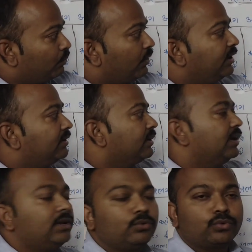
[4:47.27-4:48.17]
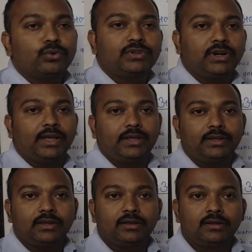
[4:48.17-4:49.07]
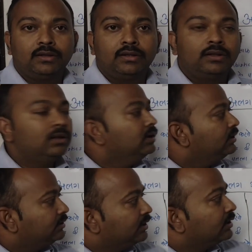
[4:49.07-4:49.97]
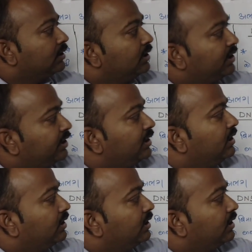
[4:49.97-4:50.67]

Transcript: वाली सलाइन उसको चढ़ाएंगे जनरली डी